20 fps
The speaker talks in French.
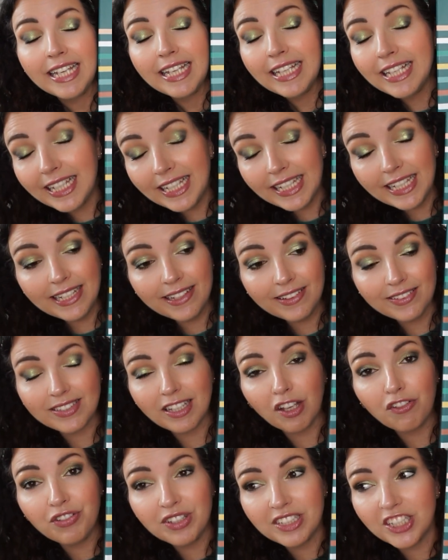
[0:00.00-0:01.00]
Et
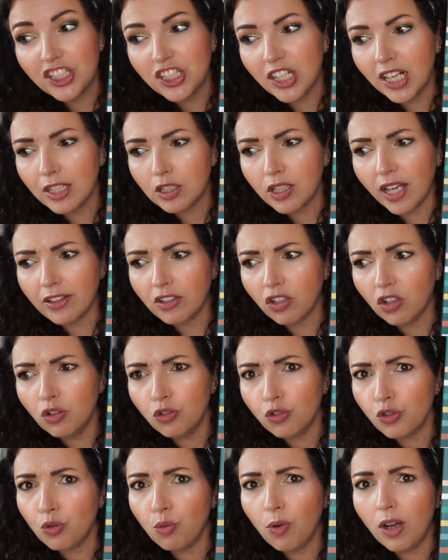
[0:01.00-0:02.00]
ça fait déjà 4 ans
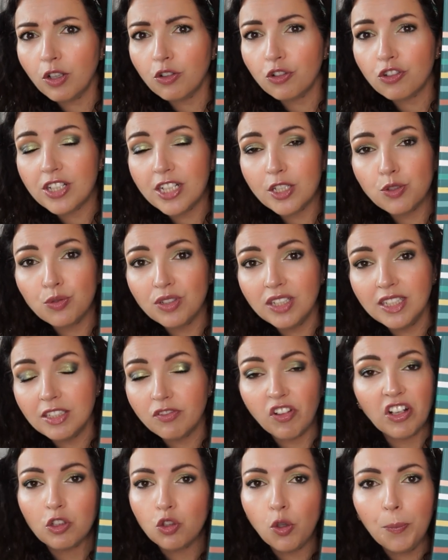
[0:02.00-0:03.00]
je crois que je les utilise,
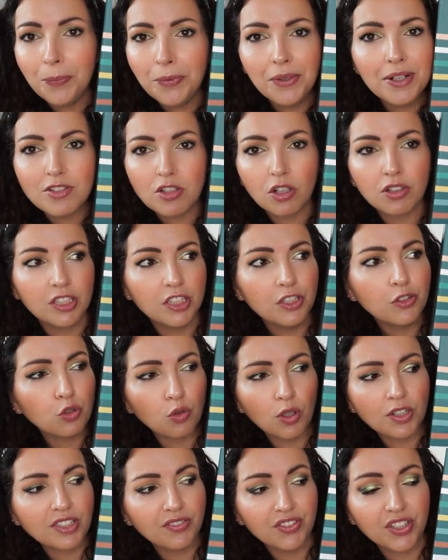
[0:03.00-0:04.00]
enfin depuis la sortie je
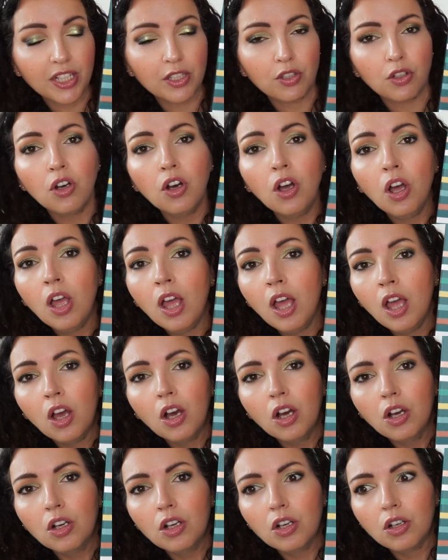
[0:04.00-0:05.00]
crois que ça fait 4 ans
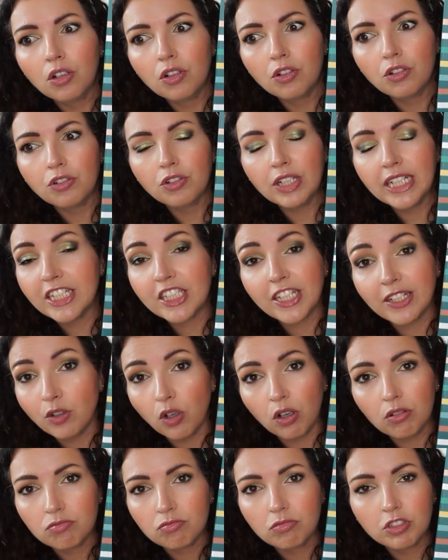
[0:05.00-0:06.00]
euh, et
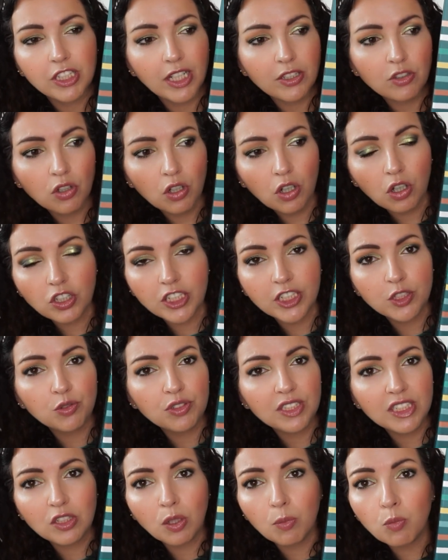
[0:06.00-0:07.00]
j'adore, j'adore, je les
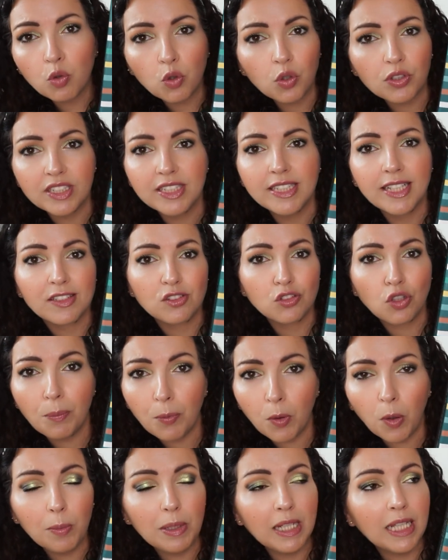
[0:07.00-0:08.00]
utilise dans mon quotidien sans
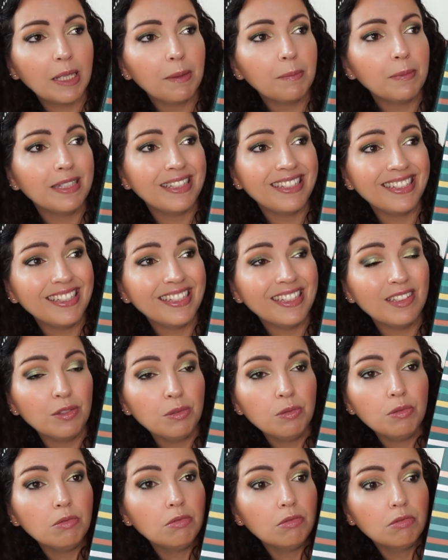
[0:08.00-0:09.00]
problème et,
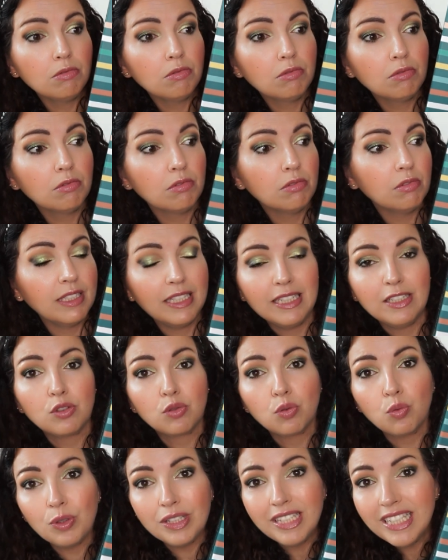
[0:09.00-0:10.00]
euh, et ils
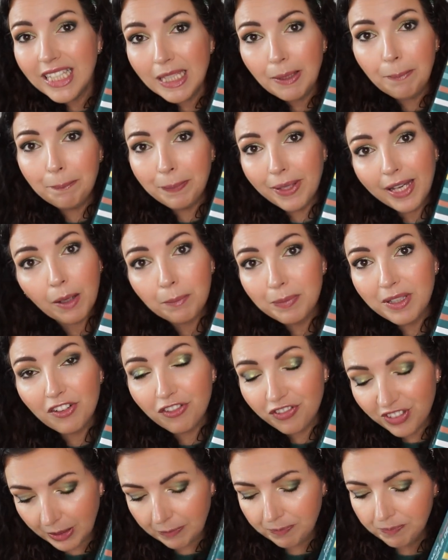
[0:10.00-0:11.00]
sont hyper bien
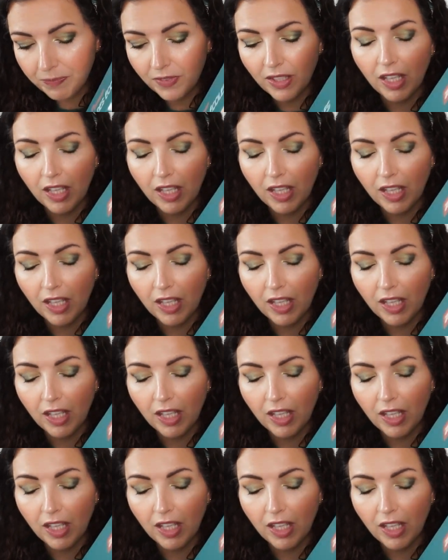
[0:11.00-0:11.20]
faits.